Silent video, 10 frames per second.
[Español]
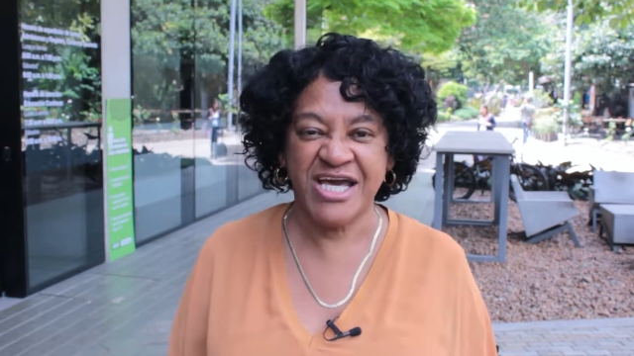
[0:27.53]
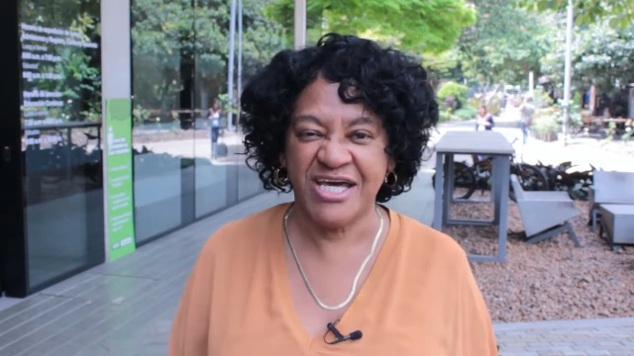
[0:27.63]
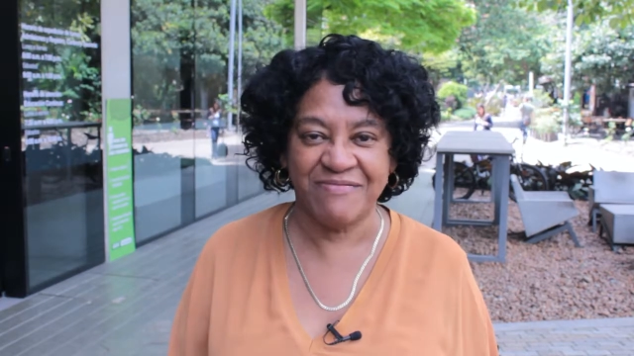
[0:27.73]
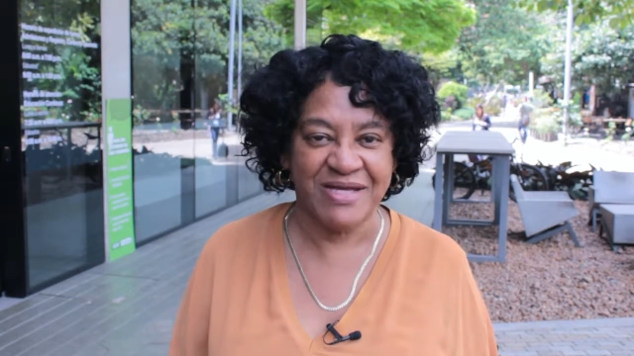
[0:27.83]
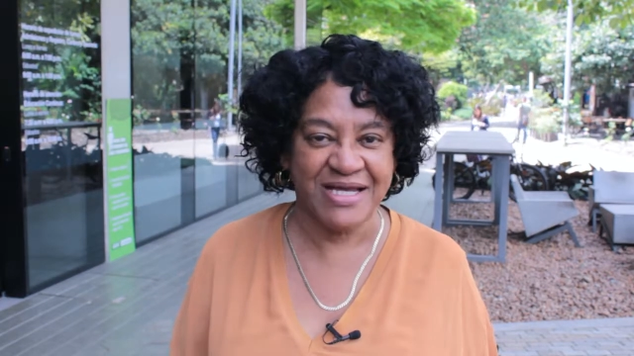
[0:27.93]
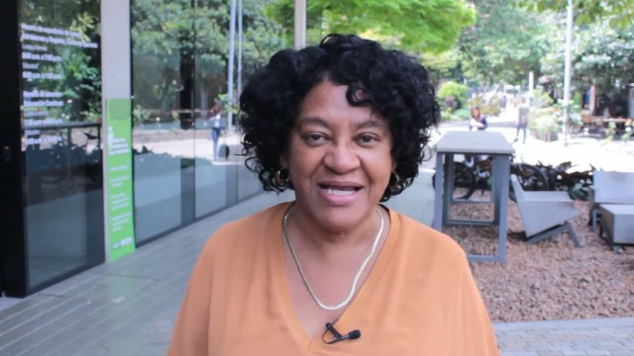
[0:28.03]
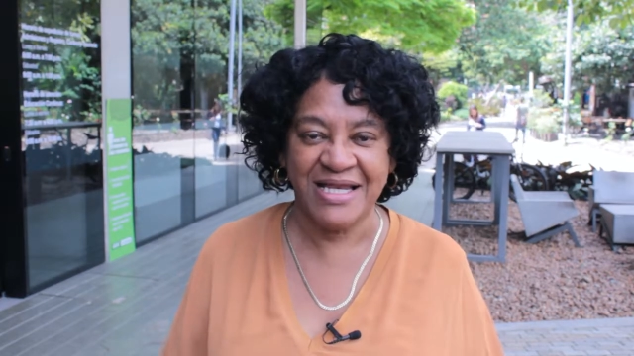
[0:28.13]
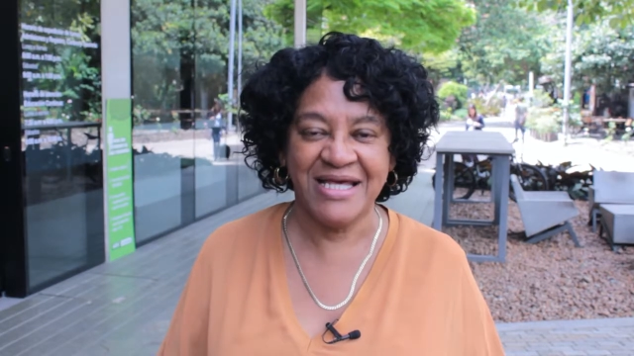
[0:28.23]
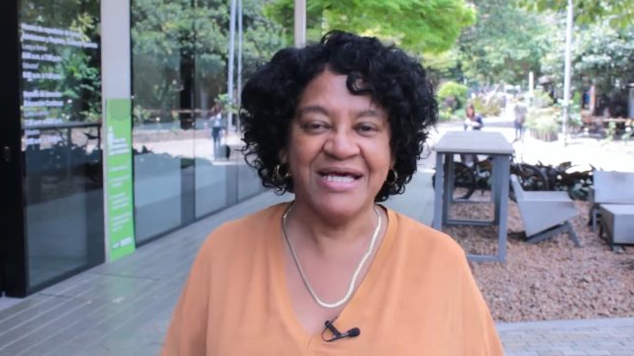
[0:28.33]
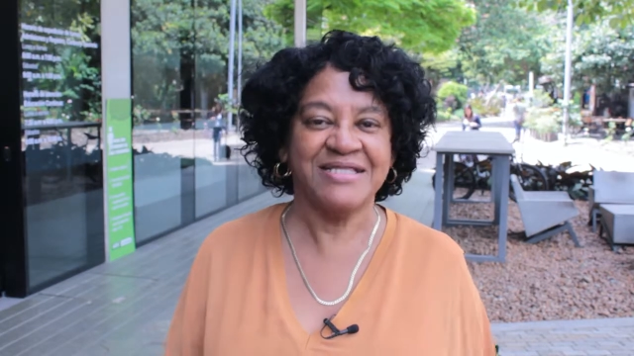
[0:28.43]

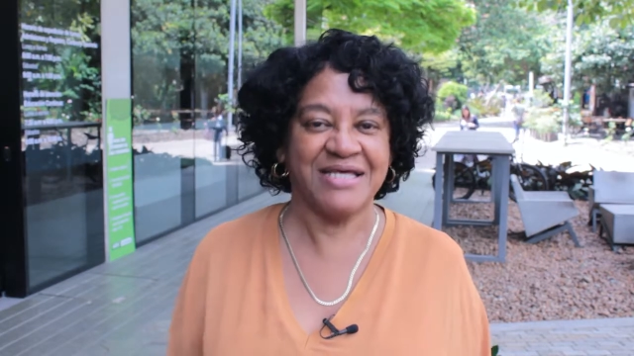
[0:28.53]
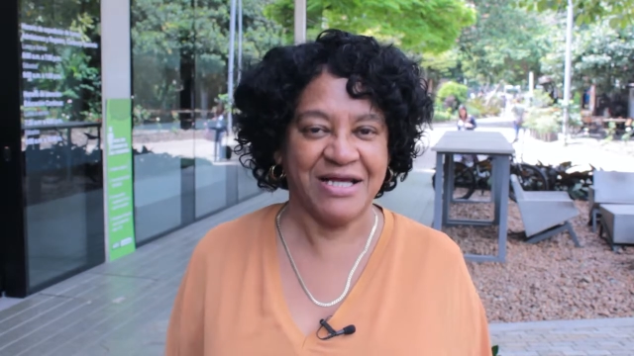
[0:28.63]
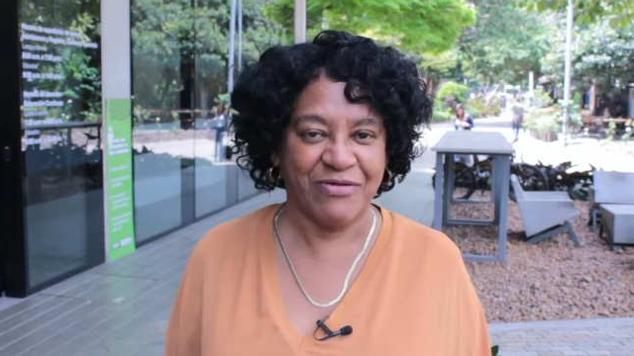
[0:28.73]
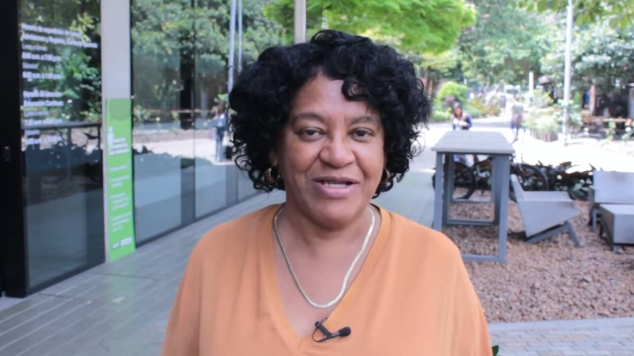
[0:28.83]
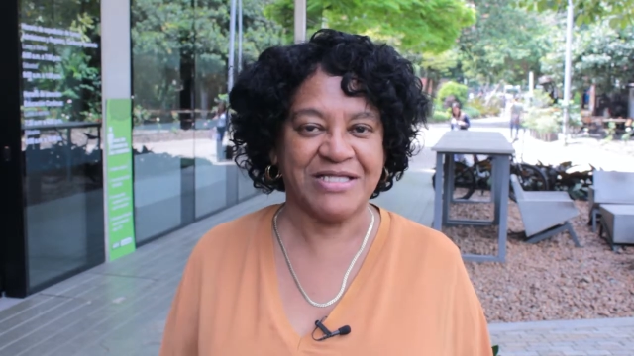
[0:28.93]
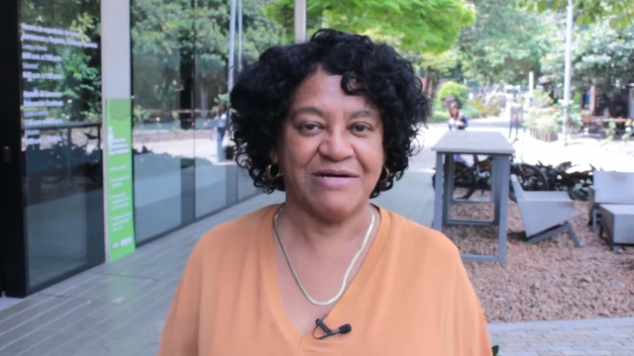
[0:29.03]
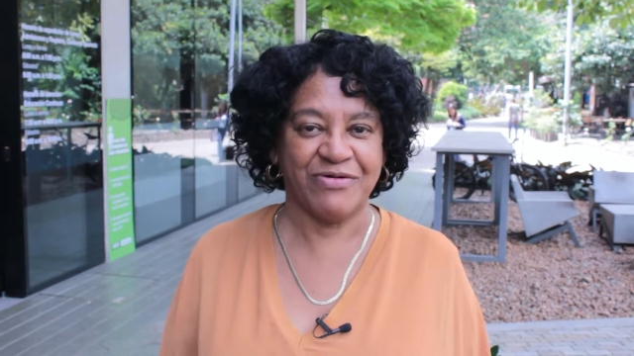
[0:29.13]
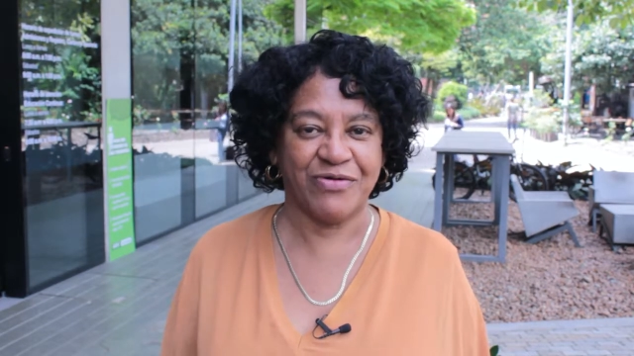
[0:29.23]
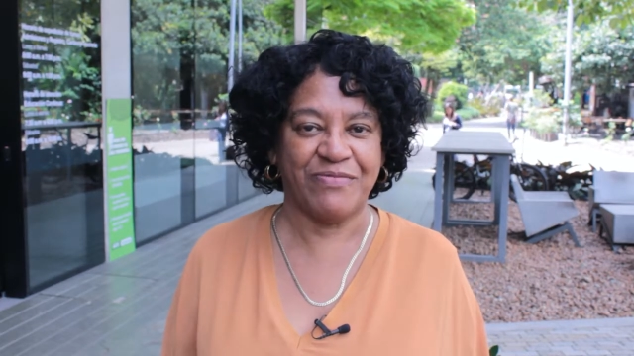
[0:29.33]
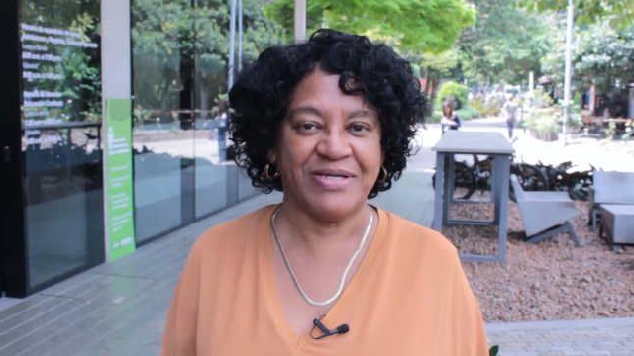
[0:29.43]
germinal de la cual
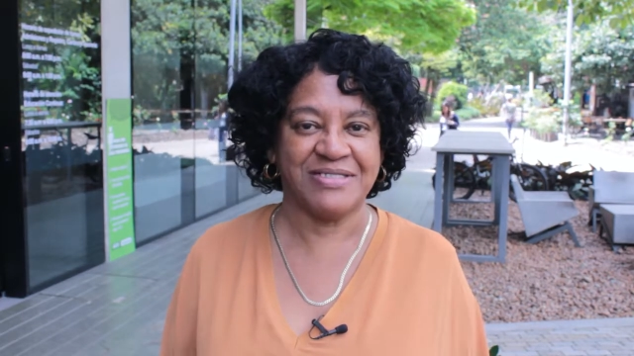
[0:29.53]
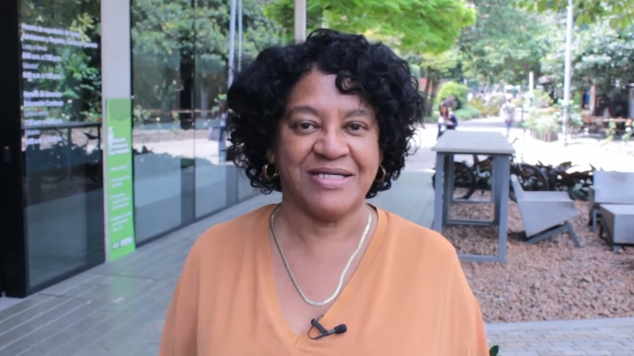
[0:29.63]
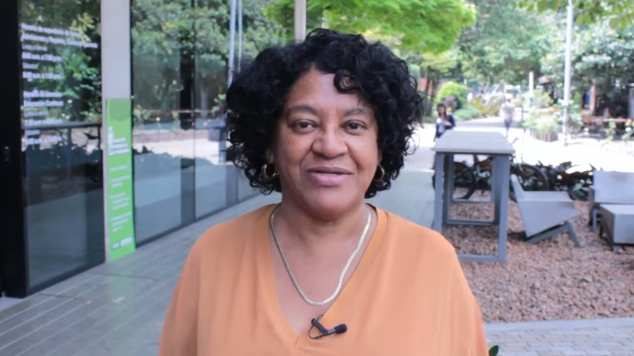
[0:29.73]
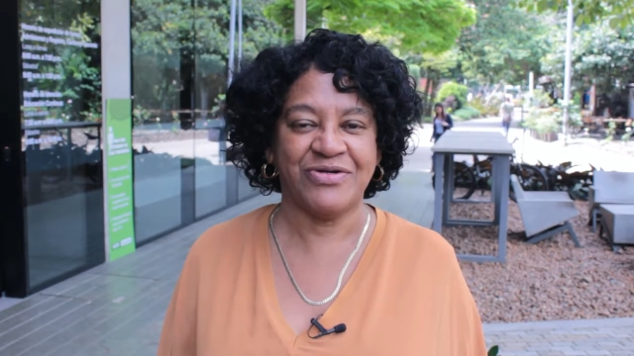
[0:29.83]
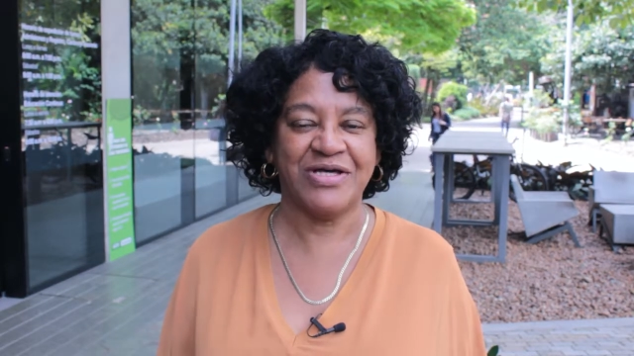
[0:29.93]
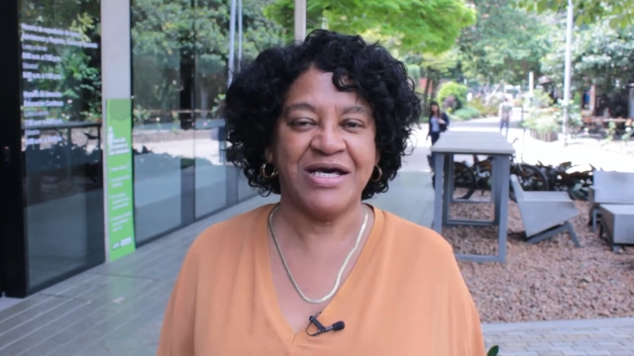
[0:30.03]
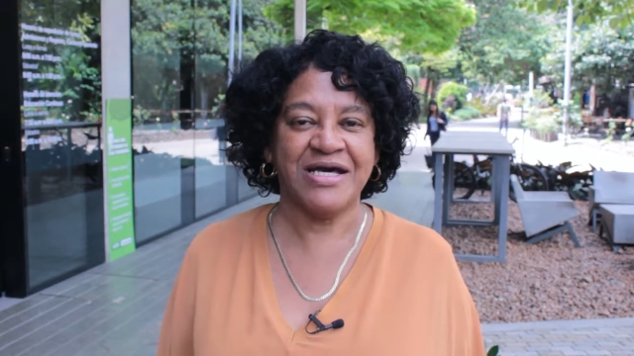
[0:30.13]
estamos convencidos